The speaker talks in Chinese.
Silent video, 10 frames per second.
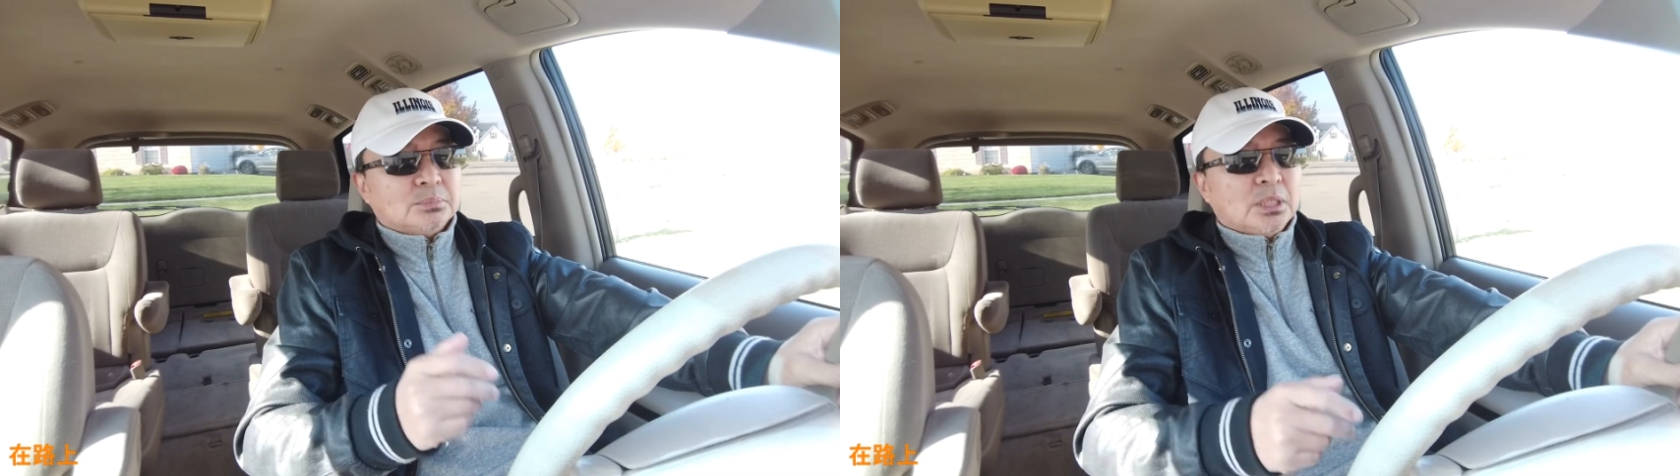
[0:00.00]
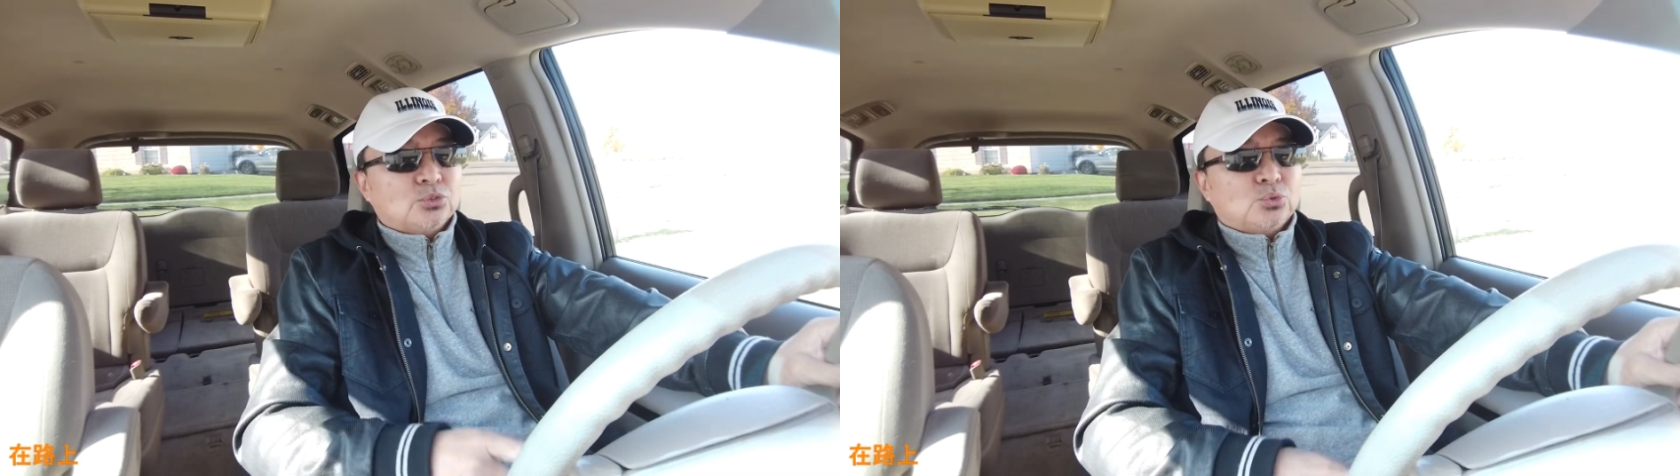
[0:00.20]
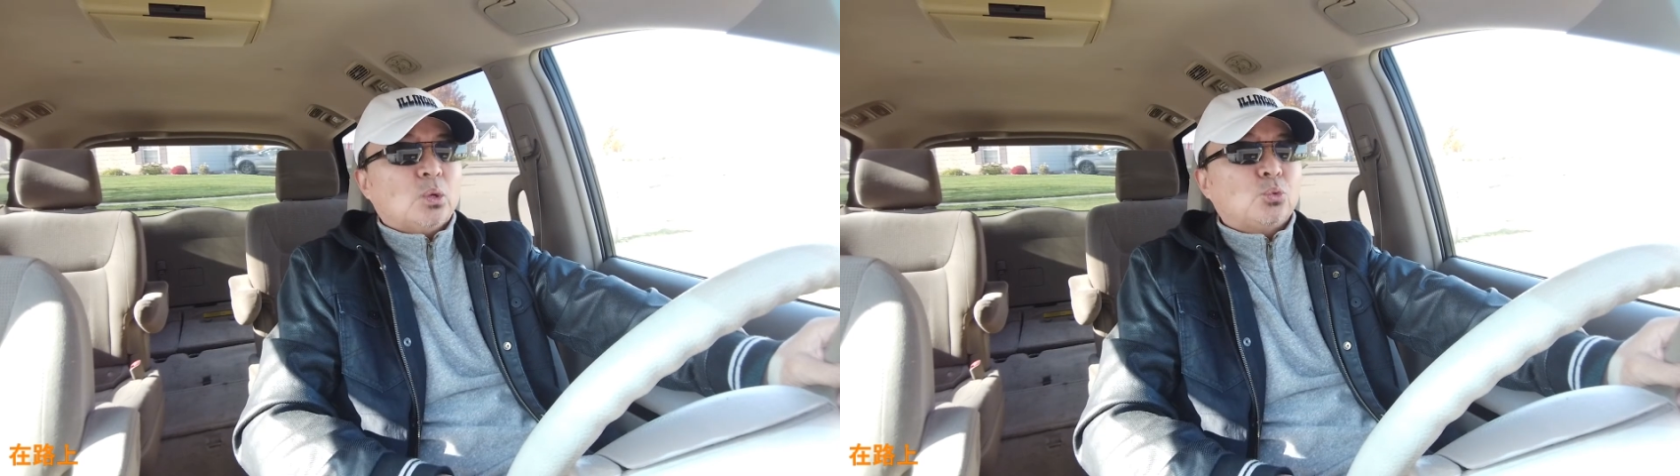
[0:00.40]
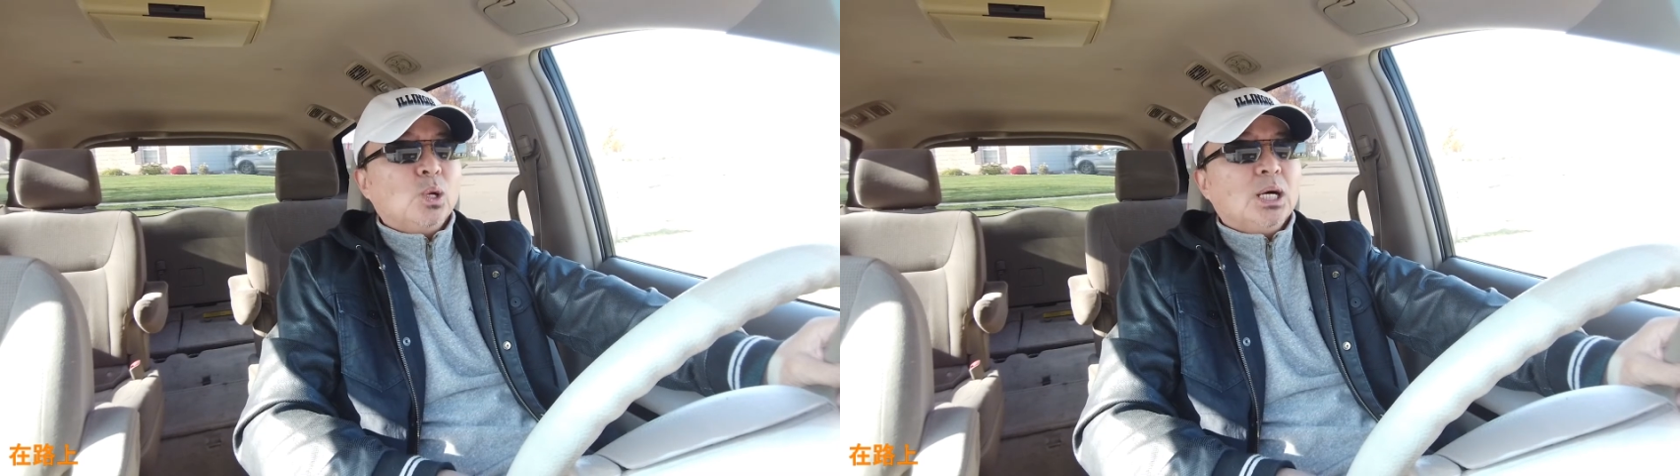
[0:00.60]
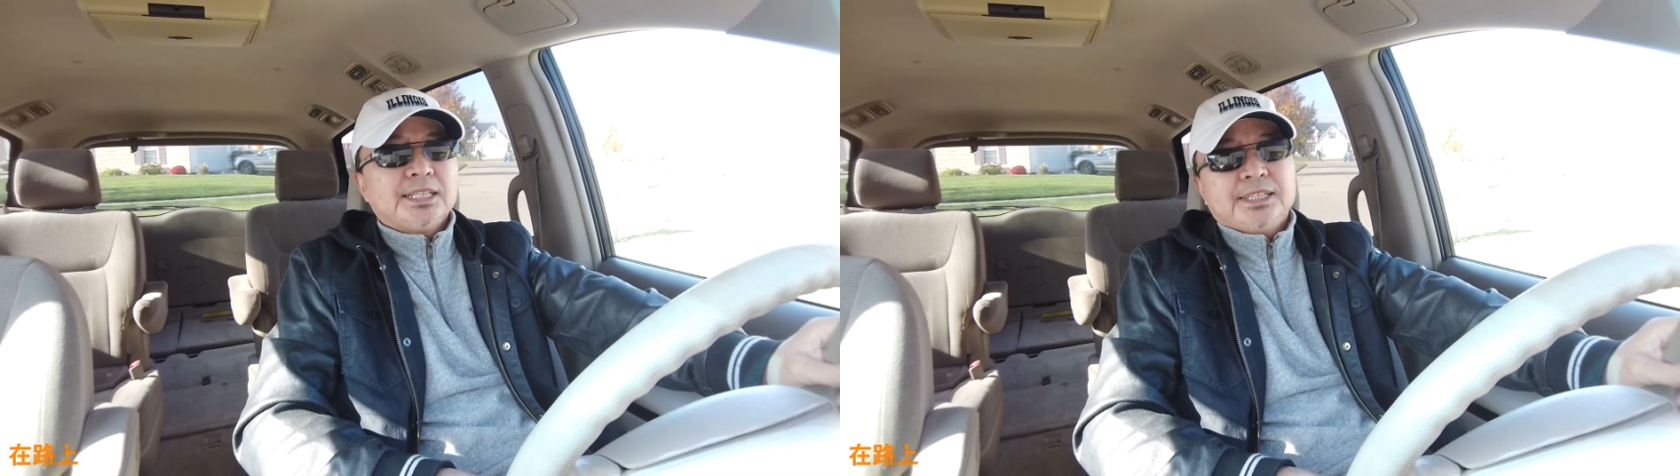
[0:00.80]
不要光
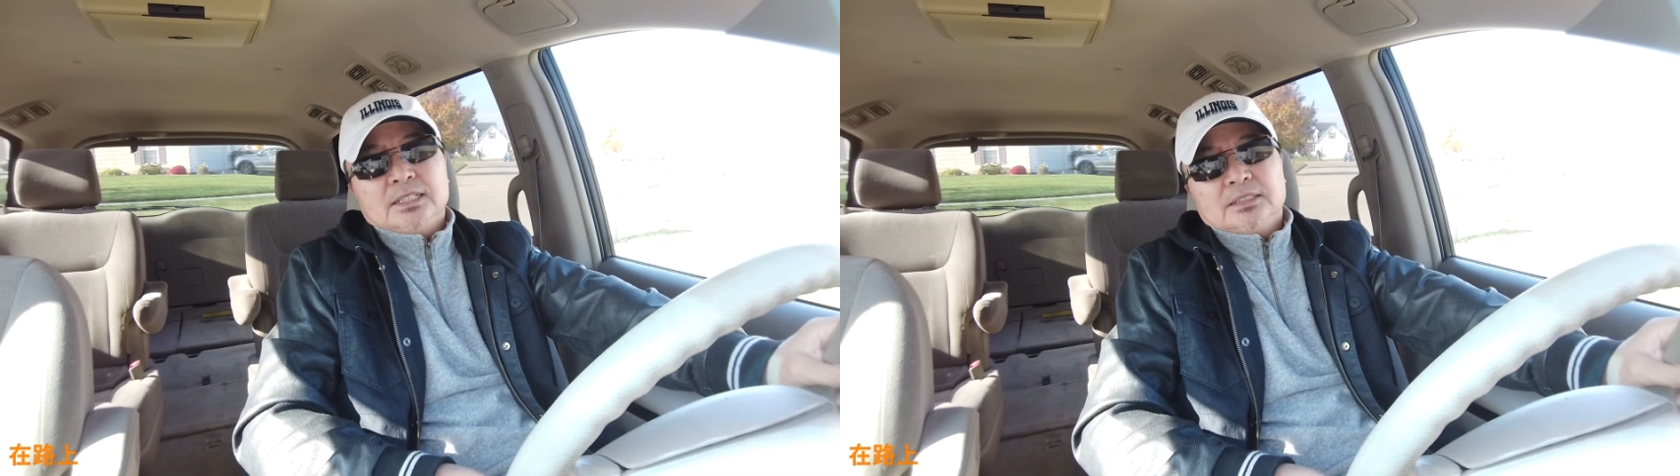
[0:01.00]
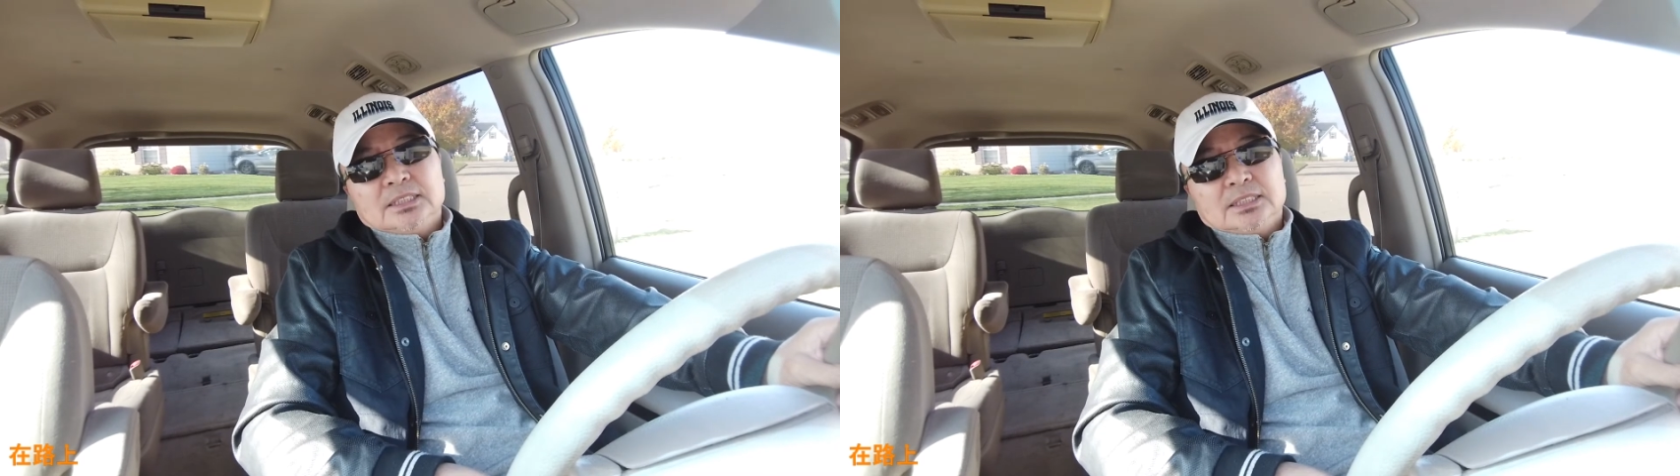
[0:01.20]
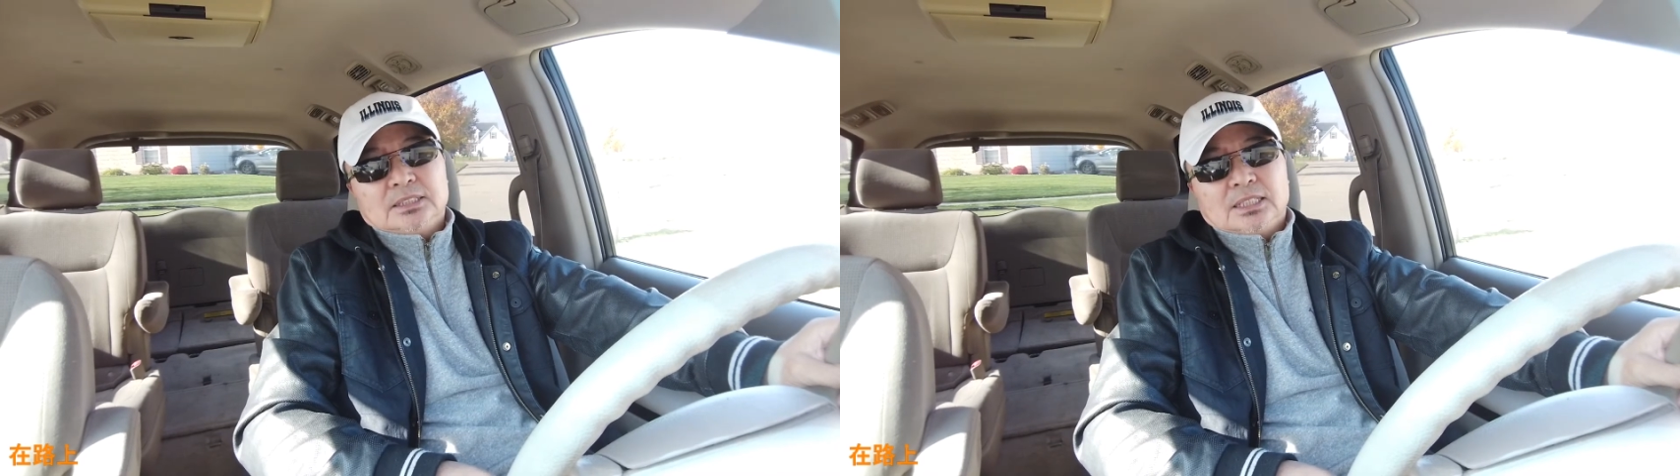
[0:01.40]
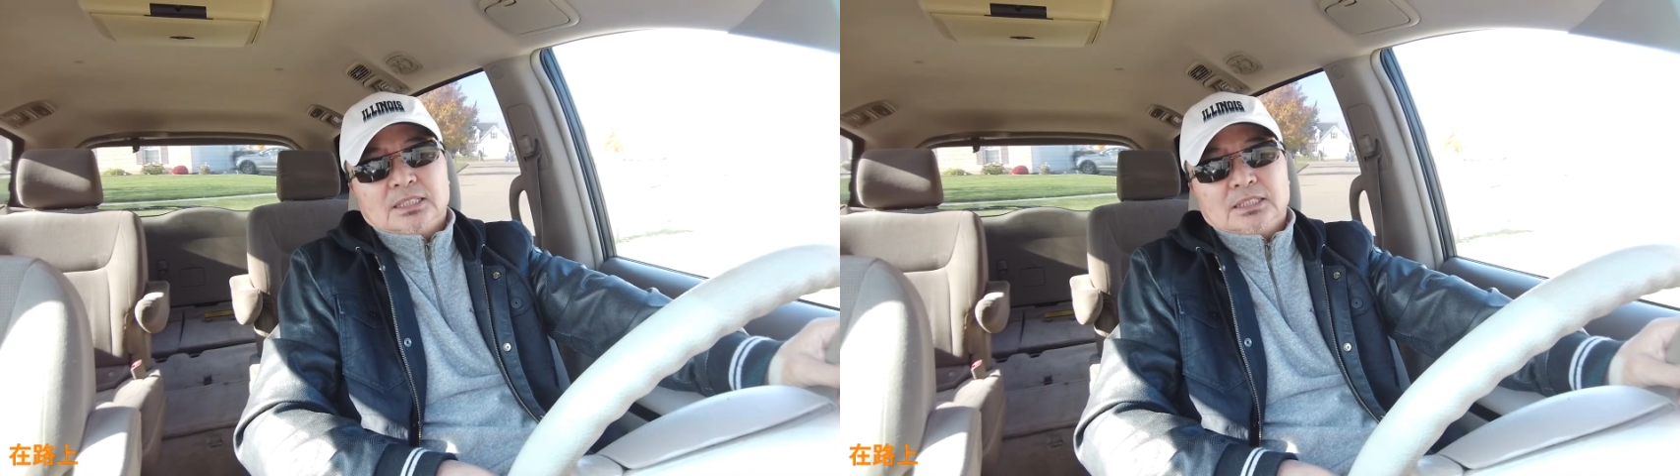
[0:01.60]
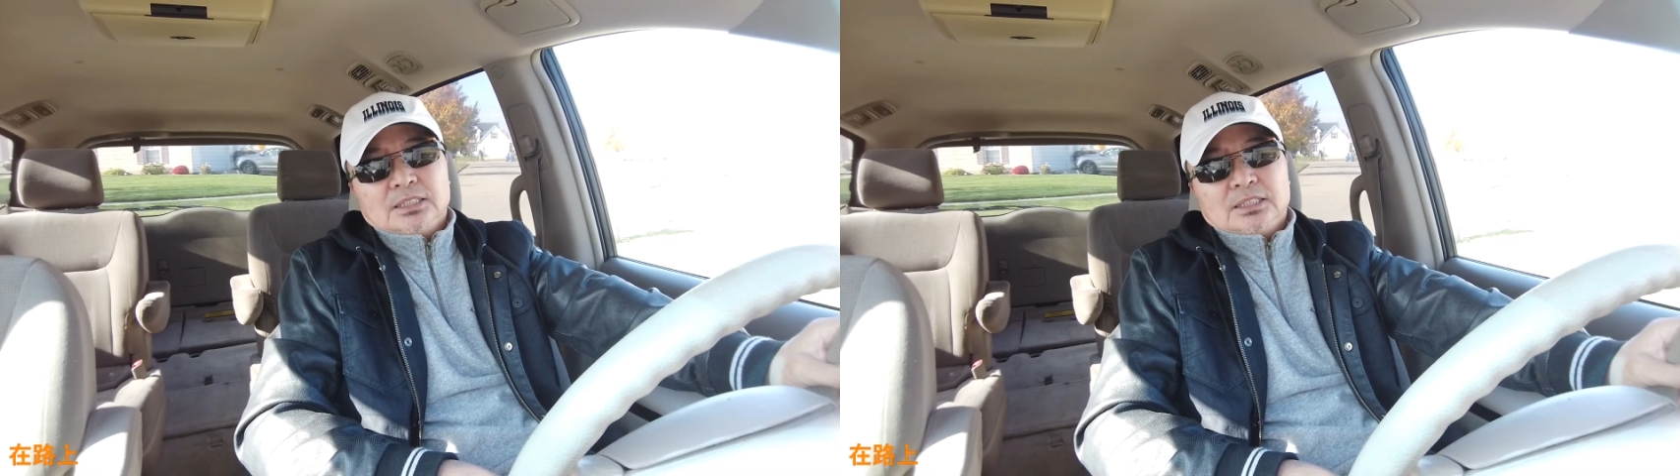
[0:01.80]
光看那那些。